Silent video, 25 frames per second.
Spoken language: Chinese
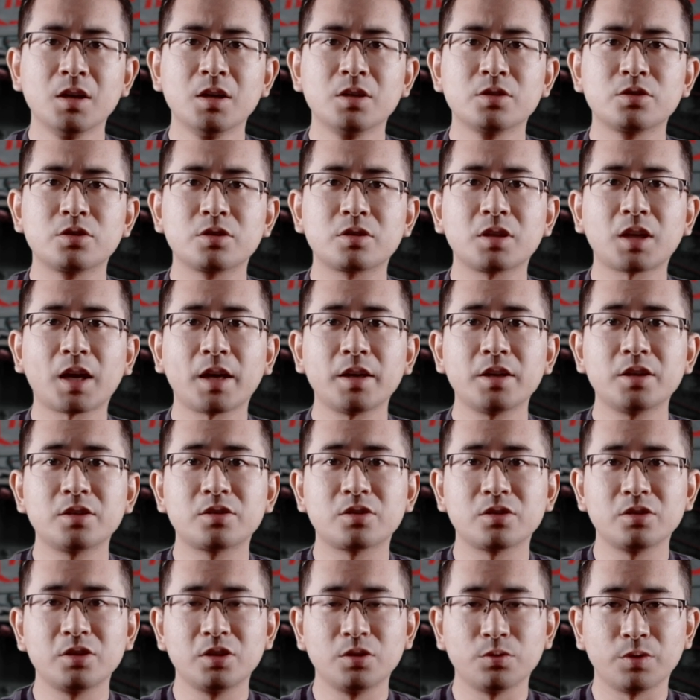只是他一
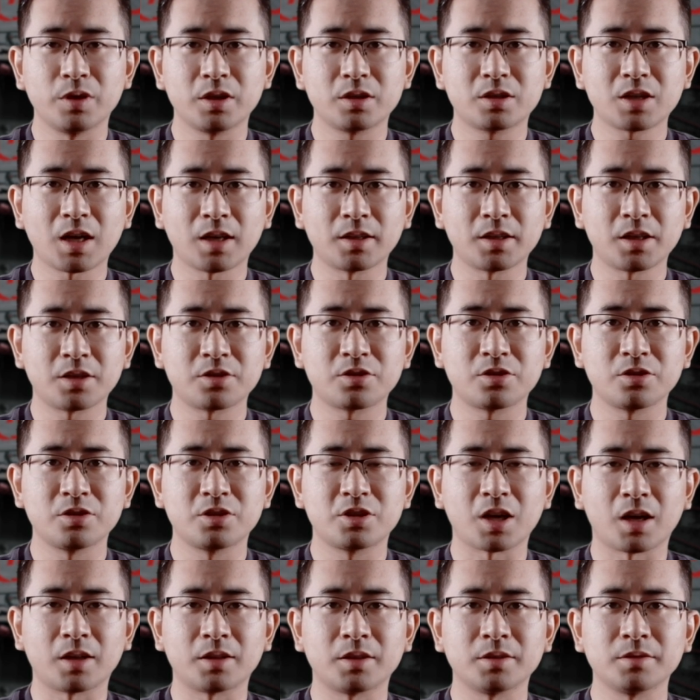直以为炸弹是
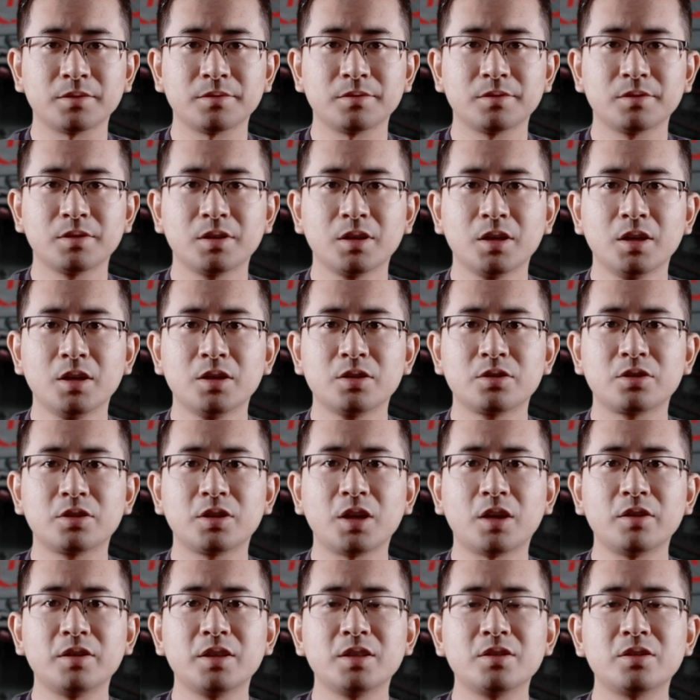假的，直
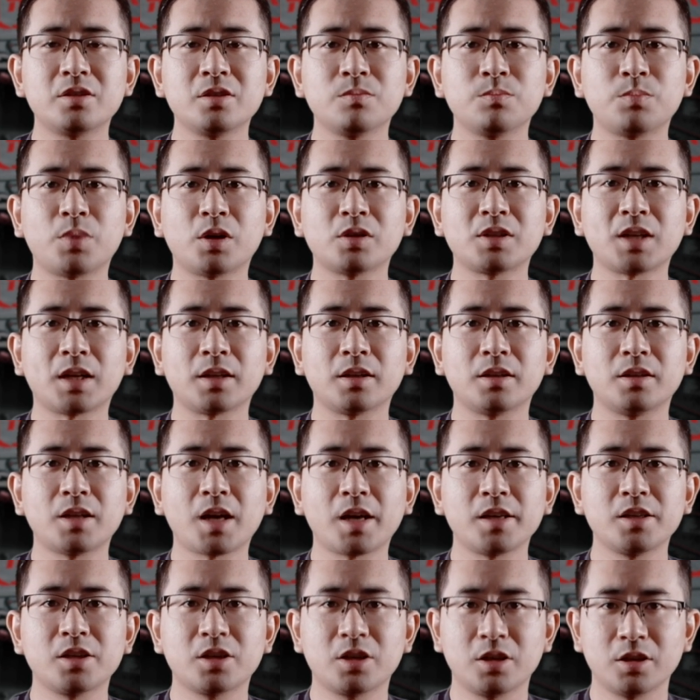到临近爆炸的那
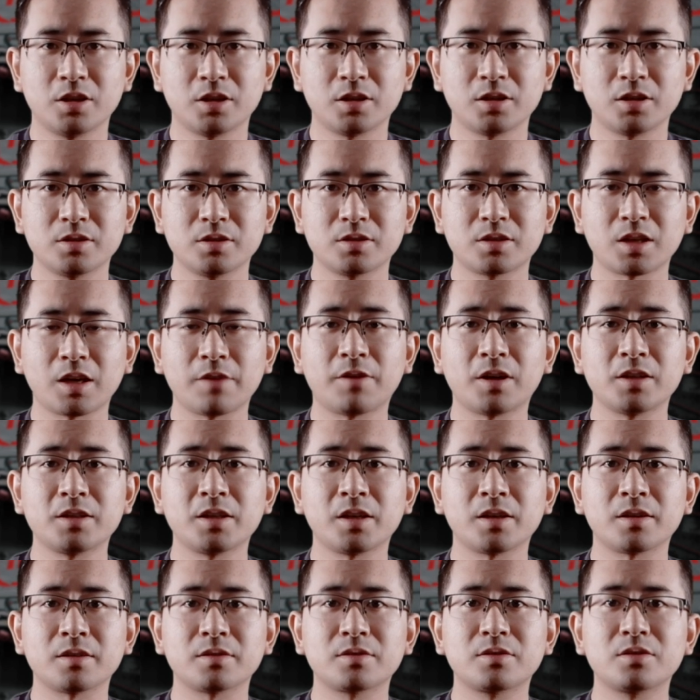一刻才发
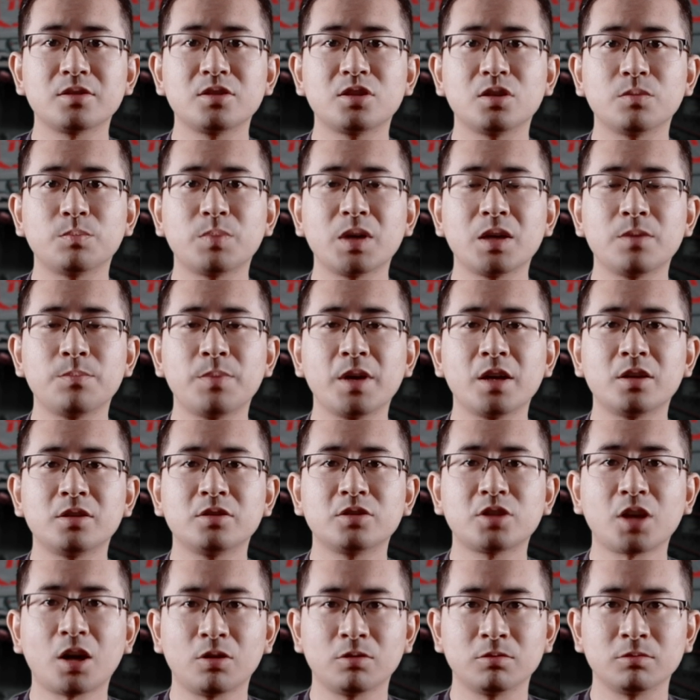现自己被别人
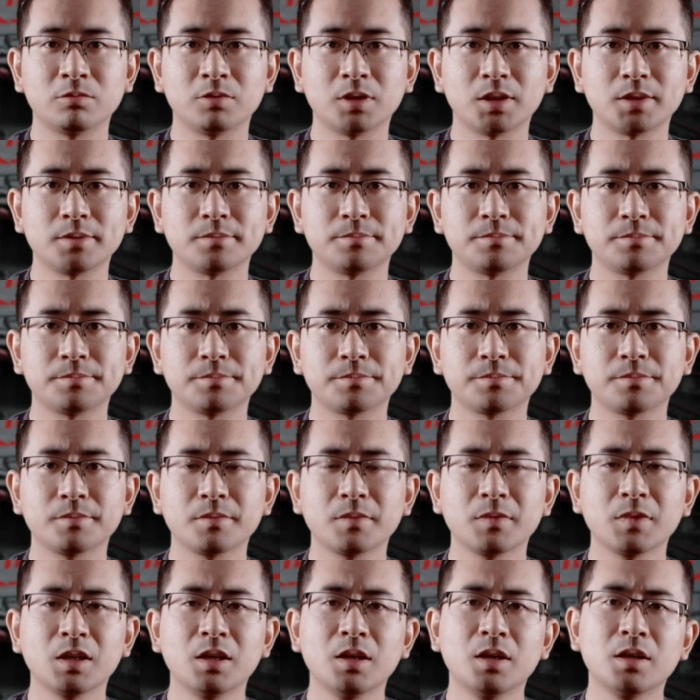套路。
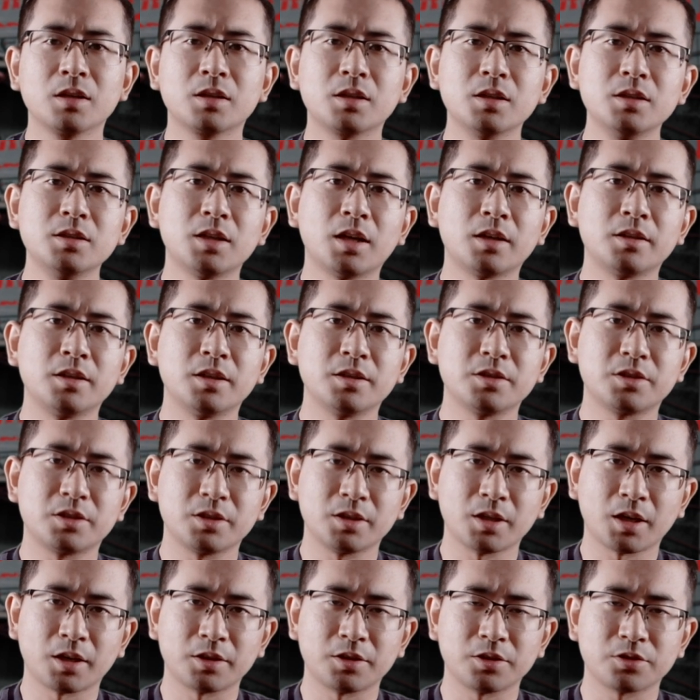更让人惊
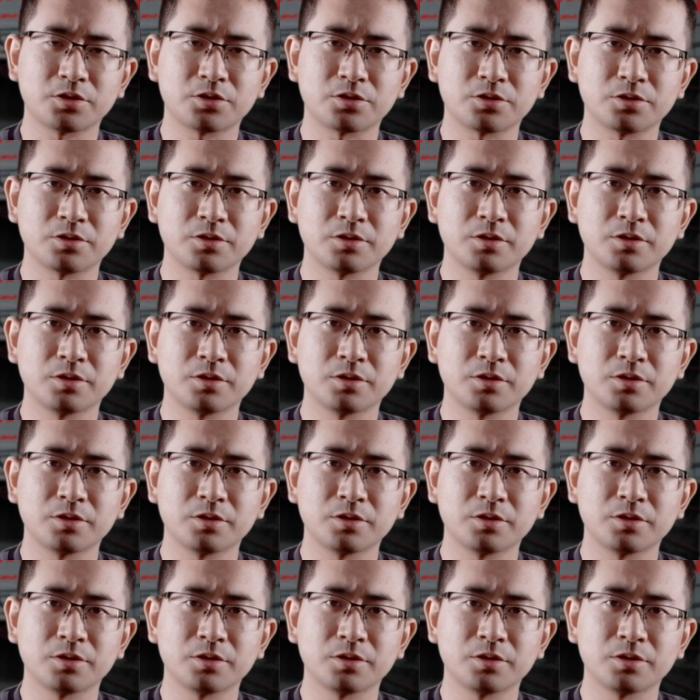讶的是，